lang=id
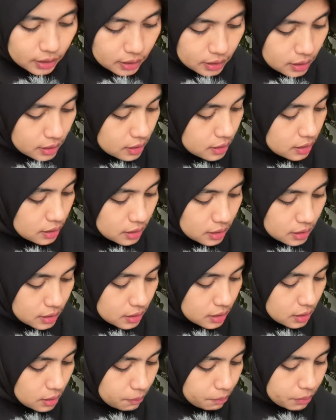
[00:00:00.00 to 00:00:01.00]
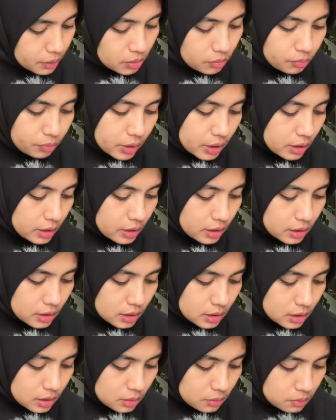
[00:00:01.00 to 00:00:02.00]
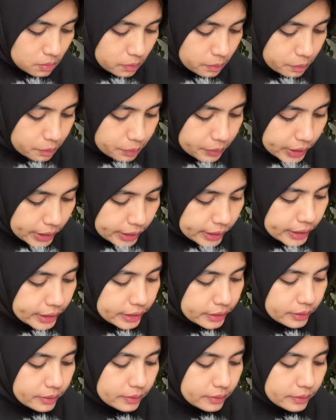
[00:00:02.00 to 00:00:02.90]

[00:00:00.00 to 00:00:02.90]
ya yang ada pink-pinknya gini but